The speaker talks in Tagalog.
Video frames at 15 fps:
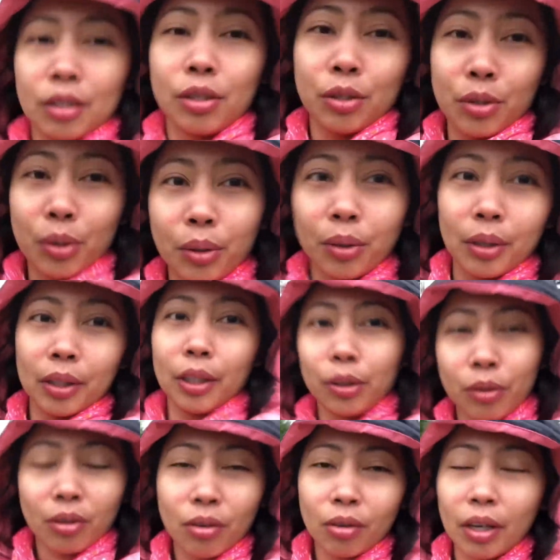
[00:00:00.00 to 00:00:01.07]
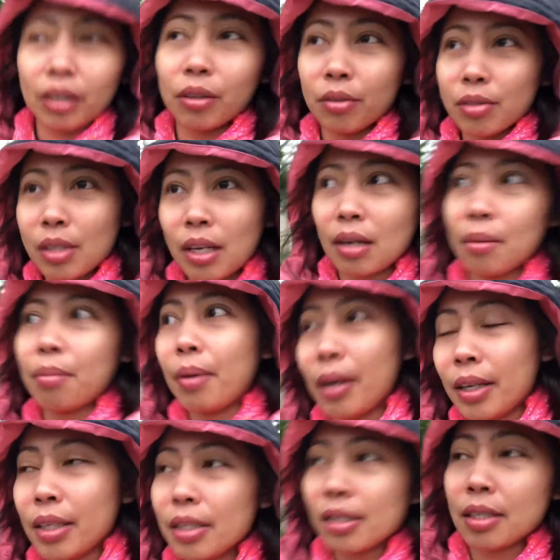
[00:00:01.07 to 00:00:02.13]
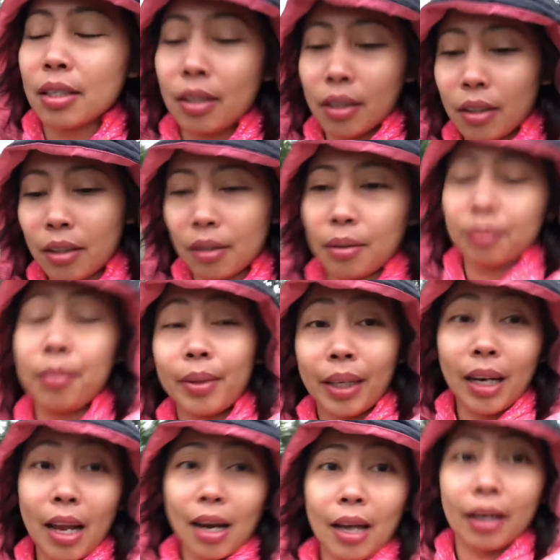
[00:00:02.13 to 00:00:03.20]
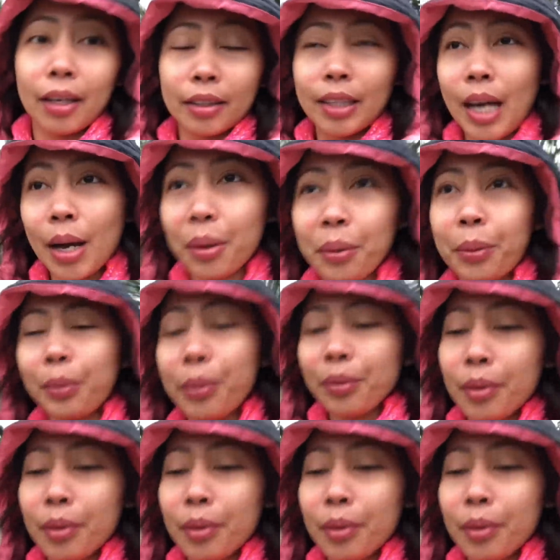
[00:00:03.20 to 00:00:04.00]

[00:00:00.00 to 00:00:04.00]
So, andito ako ngayon sa labas. na ah, naglalakad na ako.